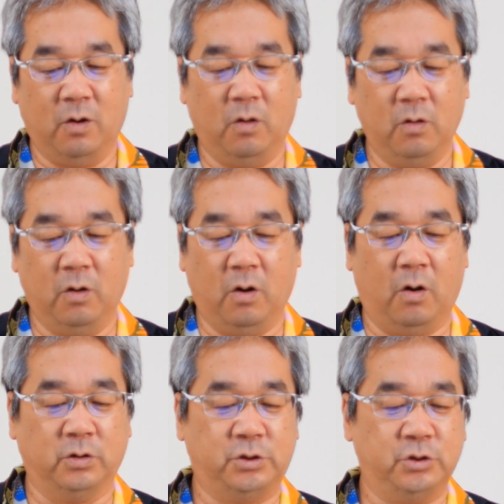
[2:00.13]
午後
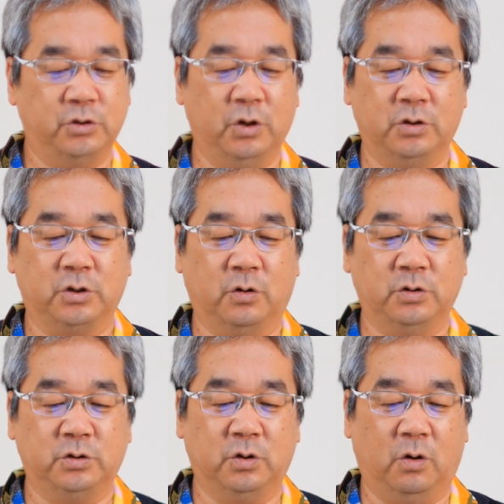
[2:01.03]
14時
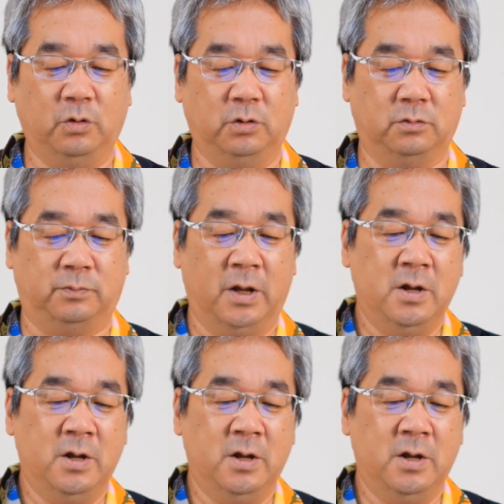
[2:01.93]
55分、